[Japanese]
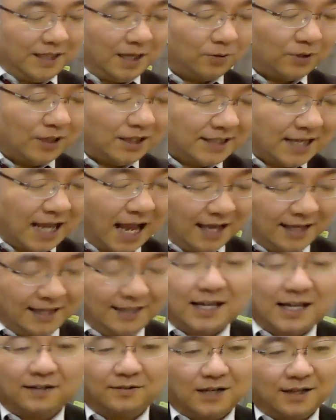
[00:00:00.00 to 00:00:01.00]
いた子たちが
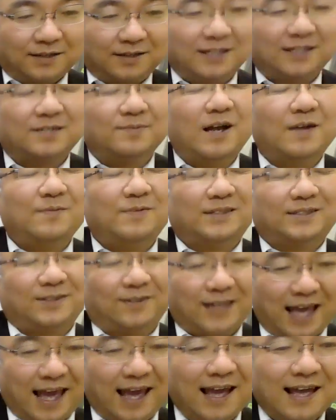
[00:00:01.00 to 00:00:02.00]
いなくなってしまいます
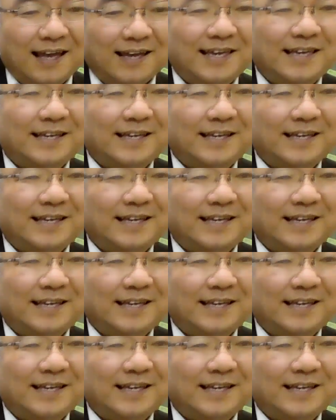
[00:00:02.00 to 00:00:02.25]
ので